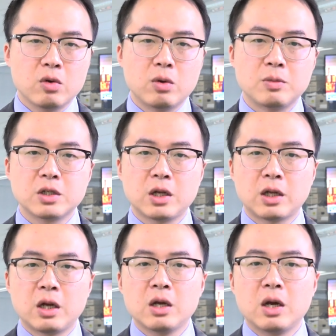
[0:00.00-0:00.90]
我们知道
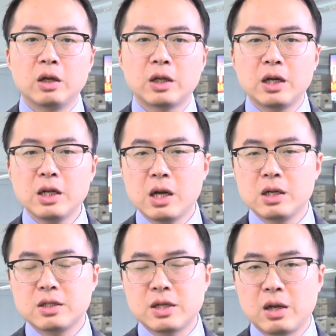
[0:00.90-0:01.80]
呢，澳大利亚
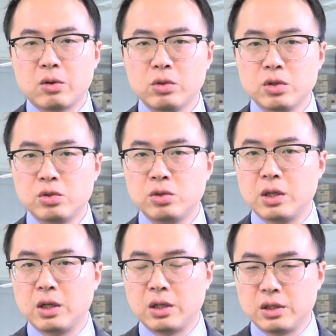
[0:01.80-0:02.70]
在过去
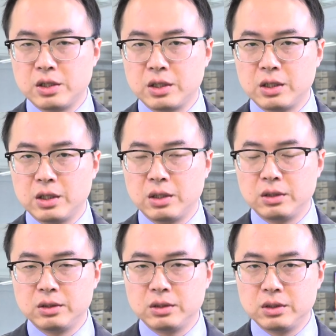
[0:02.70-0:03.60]
的这个
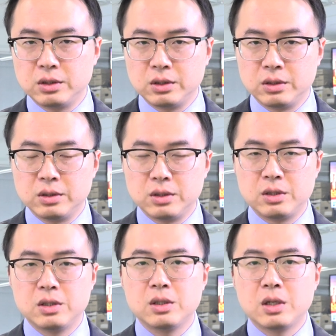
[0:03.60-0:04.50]
嗯。
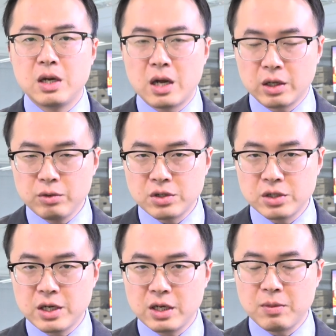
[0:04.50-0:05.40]
两个月
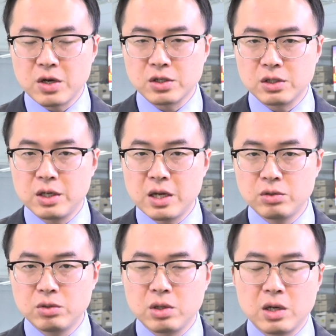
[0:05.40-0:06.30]
时间里面是连
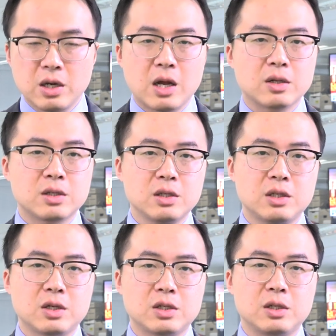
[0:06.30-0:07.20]
续两次
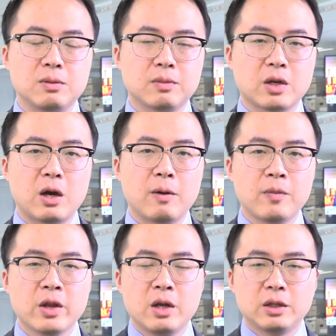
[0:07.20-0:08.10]
降息啊，
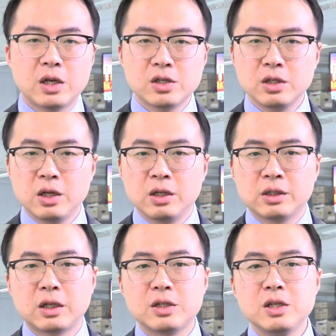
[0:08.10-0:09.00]
但是呢，
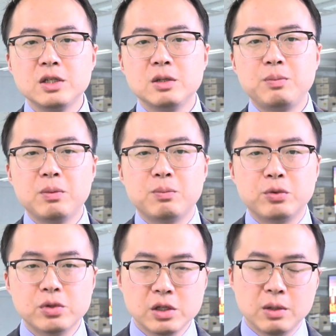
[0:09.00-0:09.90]
它的经济并
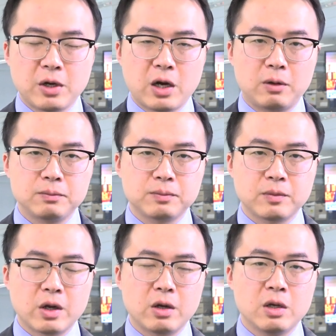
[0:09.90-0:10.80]
不是那么好
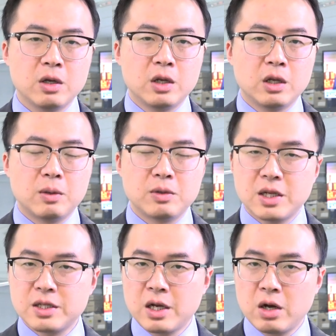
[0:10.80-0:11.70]
啊。那么
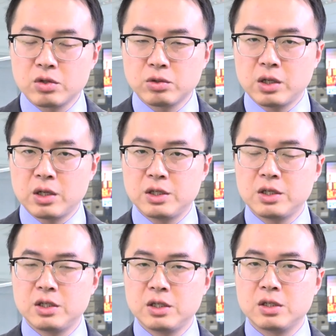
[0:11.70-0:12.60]
现在澳洲的
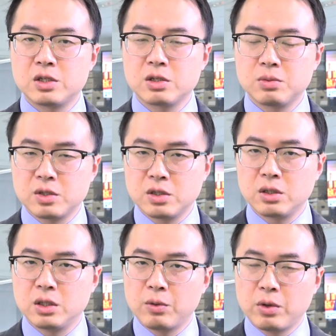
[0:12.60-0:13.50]
经济是不
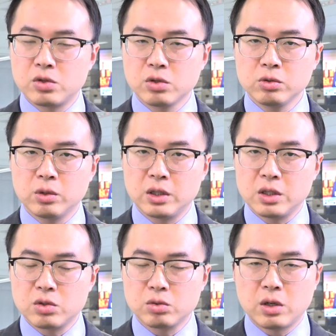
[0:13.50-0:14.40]
是因为中国的
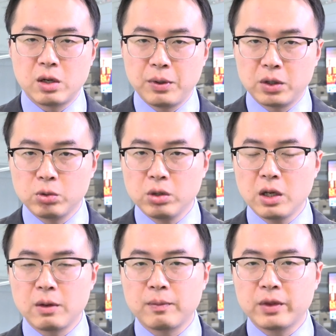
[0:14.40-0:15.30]
因素而被拖
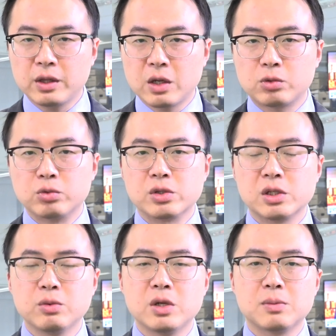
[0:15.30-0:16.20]
累？但股
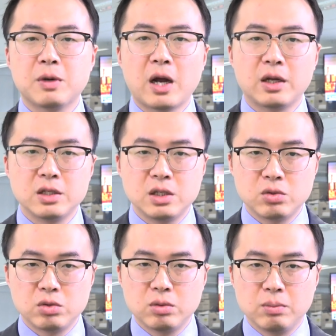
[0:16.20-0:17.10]
市为什么还能继
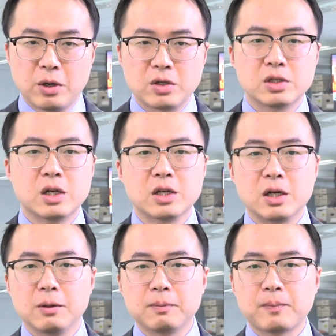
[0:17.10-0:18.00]
续保持上涨
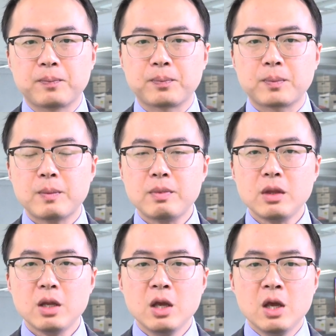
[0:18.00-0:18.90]
呢？
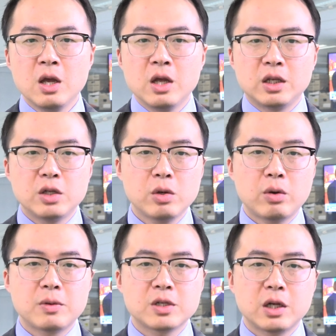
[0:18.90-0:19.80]
的确，
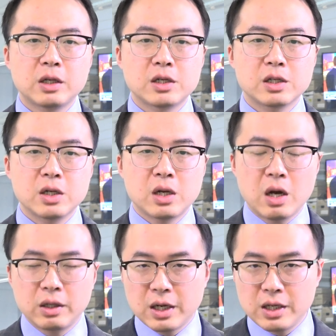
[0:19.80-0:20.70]
我们知道呢，这个
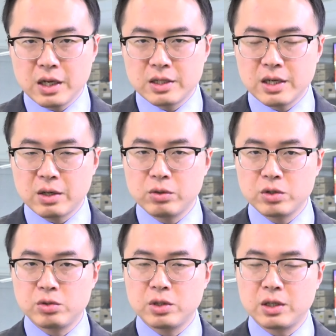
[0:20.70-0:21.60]
澳大利亚在
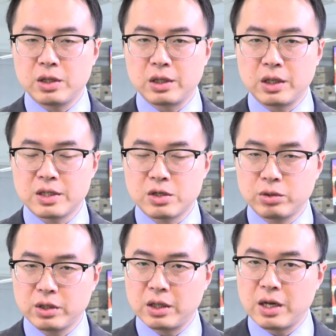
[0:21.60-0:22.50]
过去的刚才
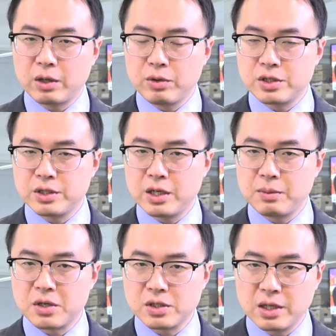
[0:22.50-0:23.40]
说到两个月时间里
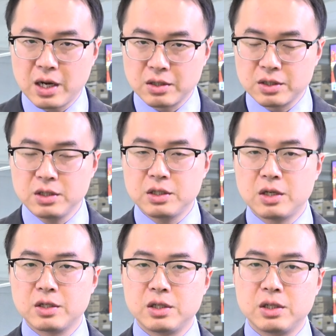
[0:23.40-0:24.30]
面是两次
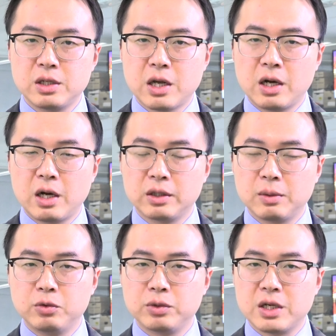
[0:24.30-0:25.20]
降息，央行
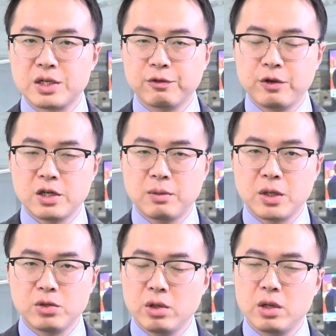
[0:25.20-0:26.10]
的目的也是非常
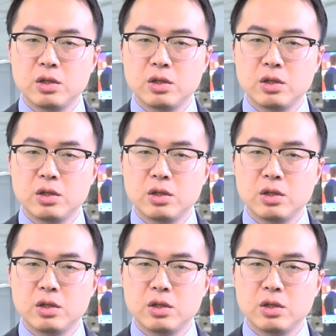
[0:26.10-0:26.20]
明确，